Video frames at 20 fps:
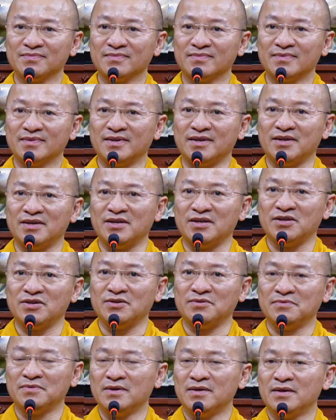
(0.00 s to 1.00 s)

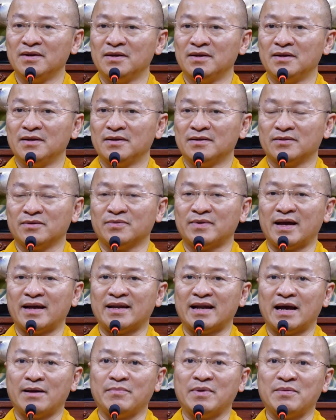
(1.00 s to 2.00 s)
thì chúng ta
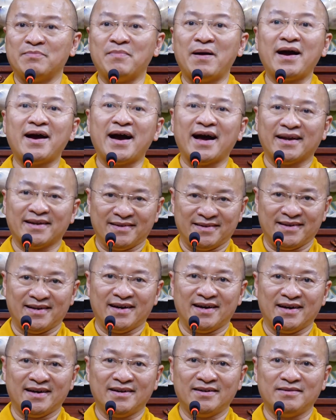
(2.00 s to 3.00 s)
đã bị bất hạnh
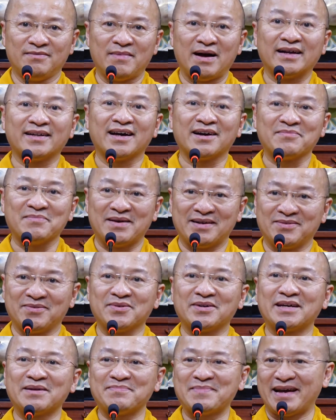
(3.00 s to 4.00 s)
ở bản thân mình của
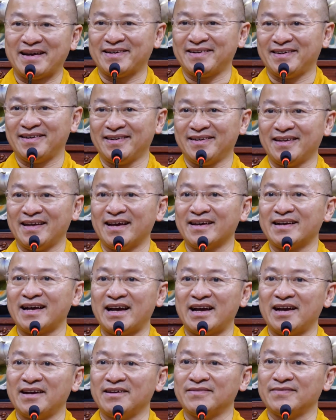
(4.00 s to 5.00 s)
kiếp này rồi, lẽ
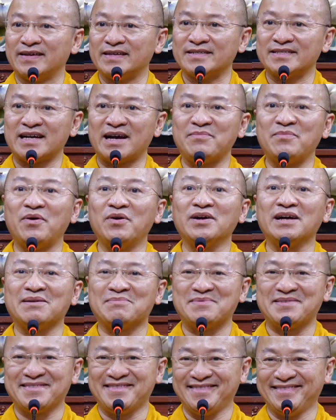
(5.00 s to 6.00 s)
ra phải sám hối nghiệp
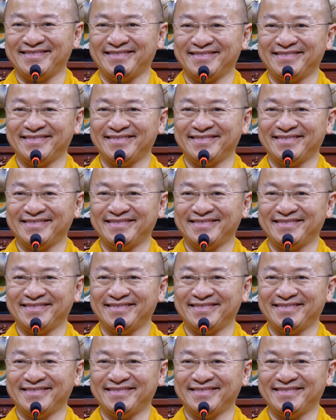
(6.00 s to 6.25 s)
chướng,